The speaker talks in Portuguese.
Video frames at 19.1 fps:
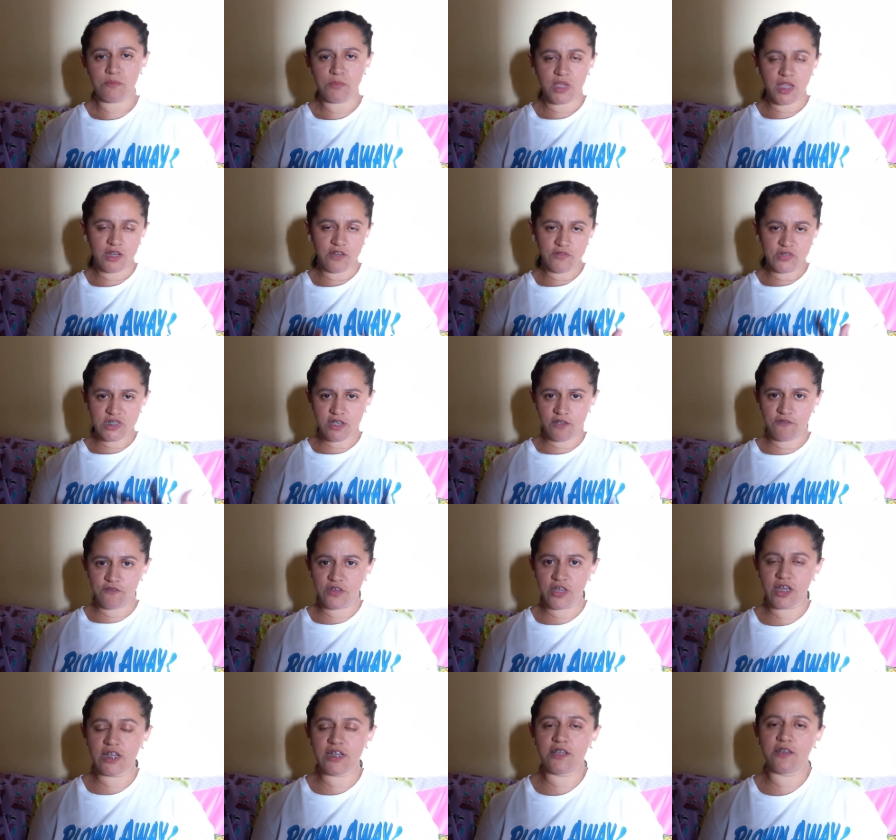Porque ali você
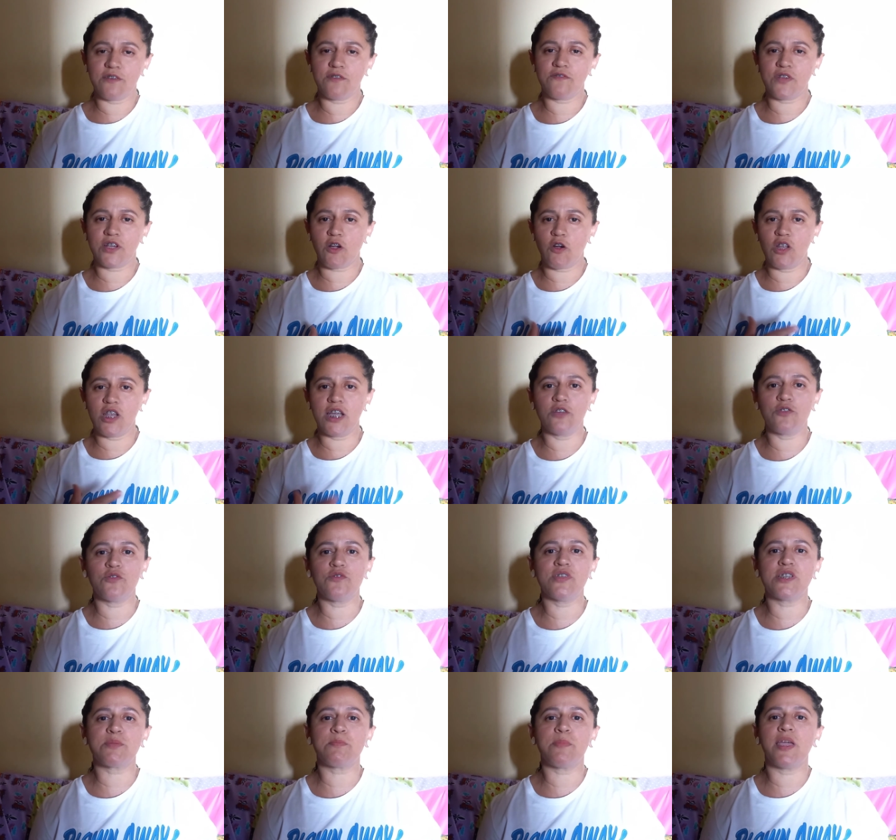vê ali, fica olhando no
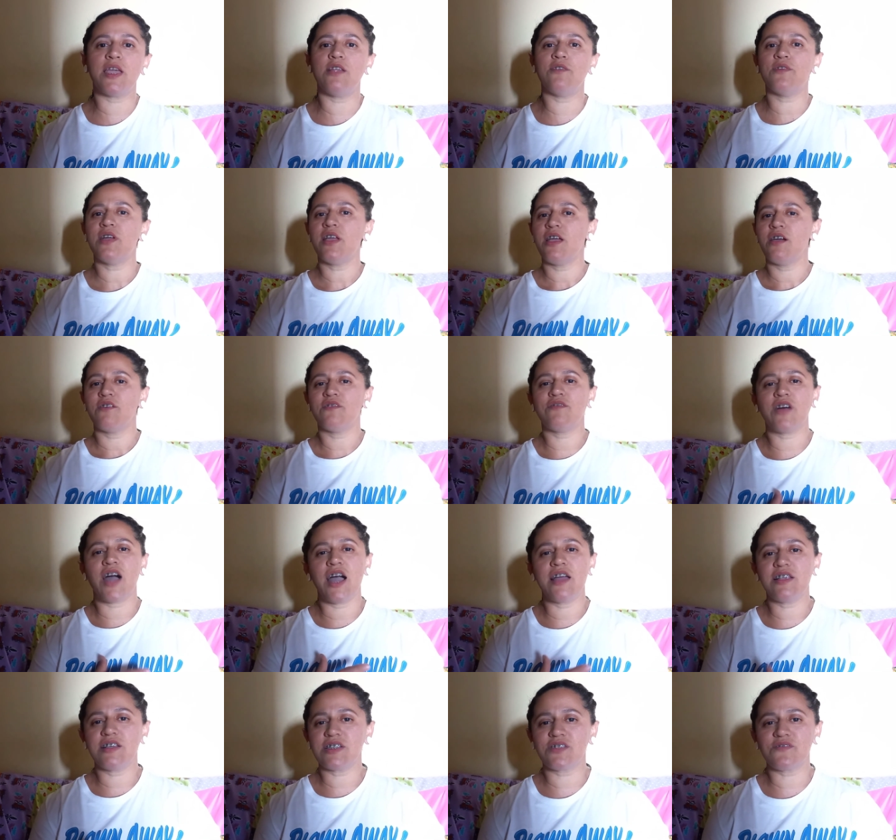espelho
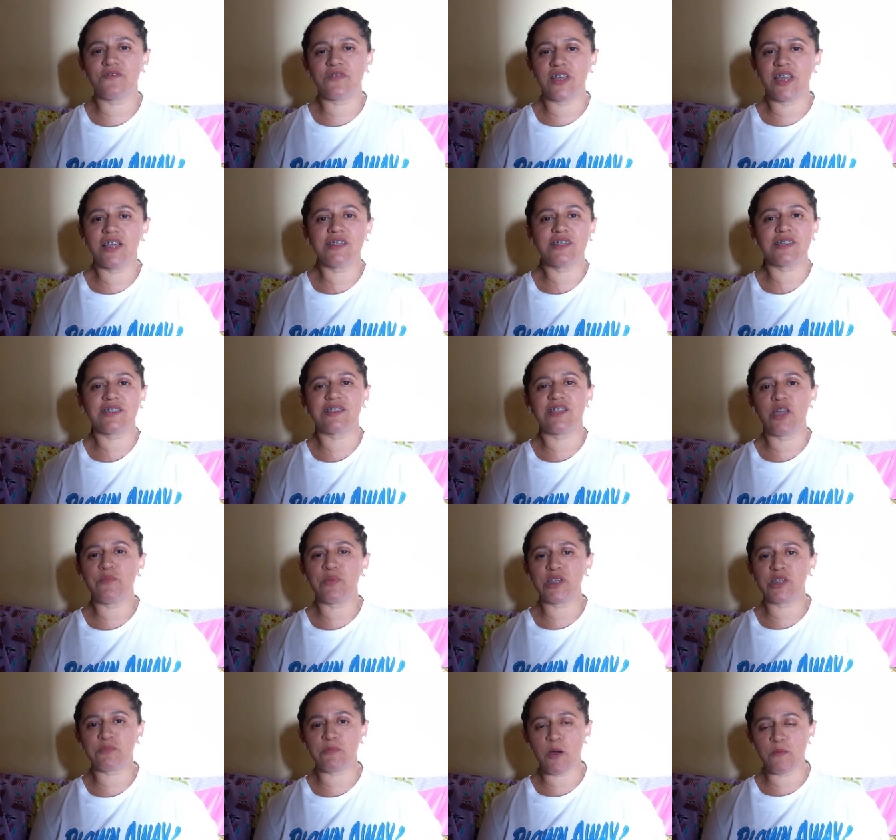várias vezes, né?
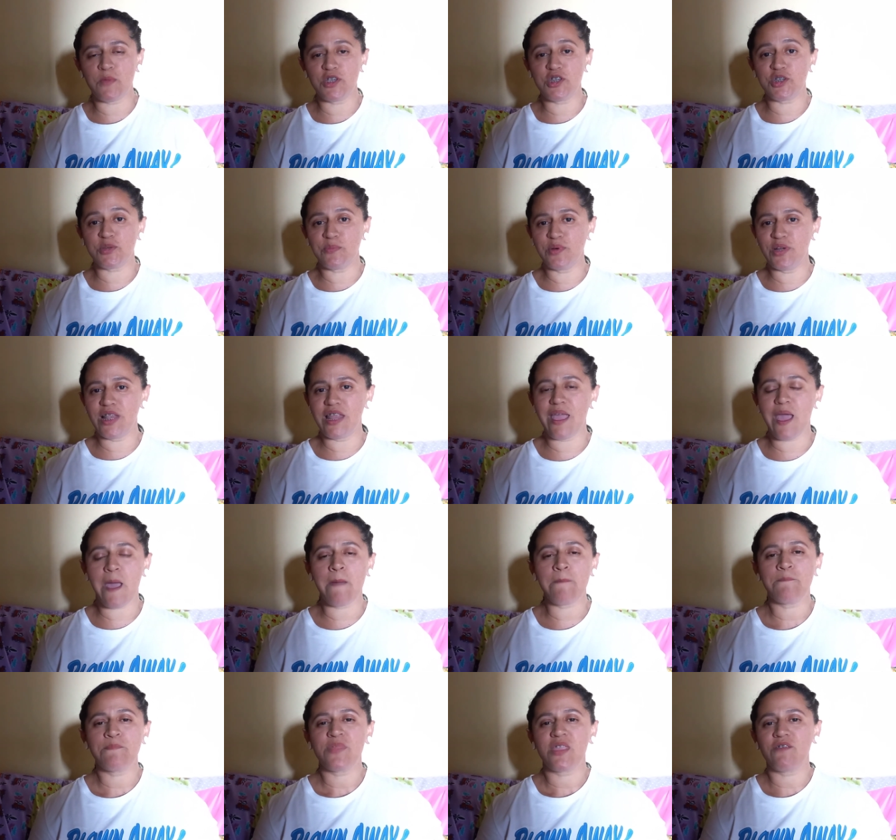Principalmente
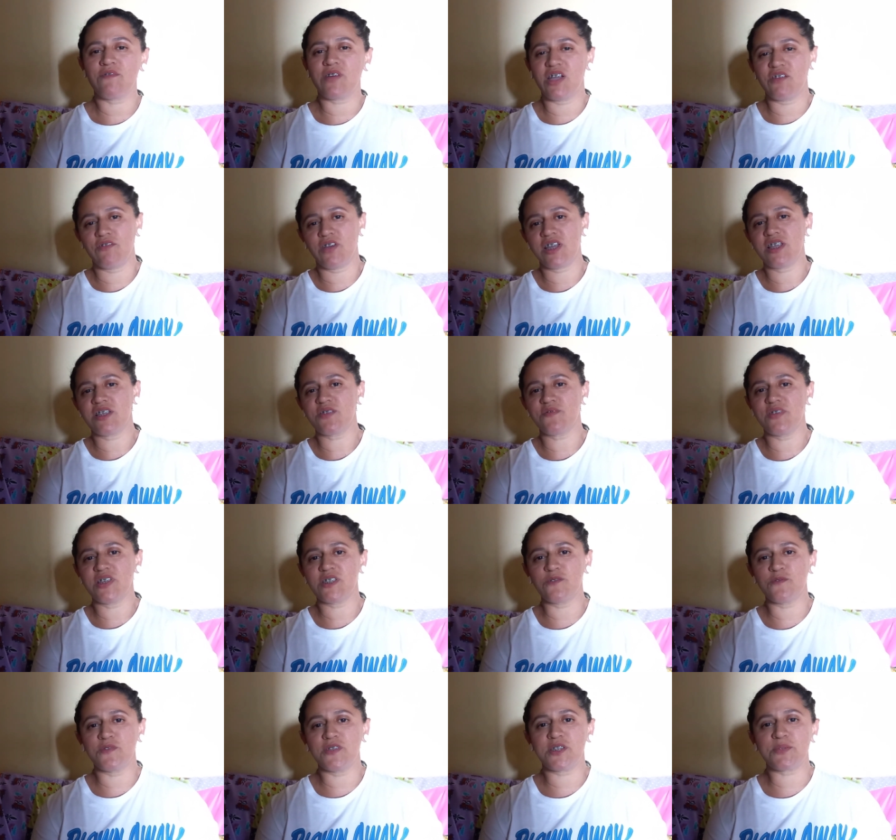mulher, vai várias
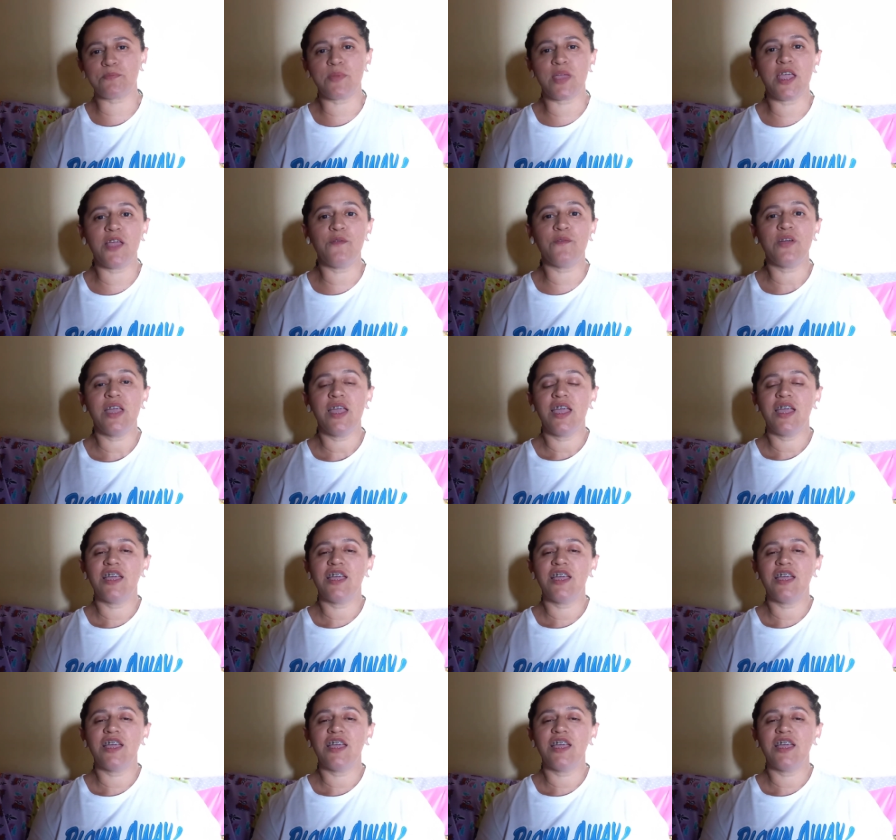vezes no espelho.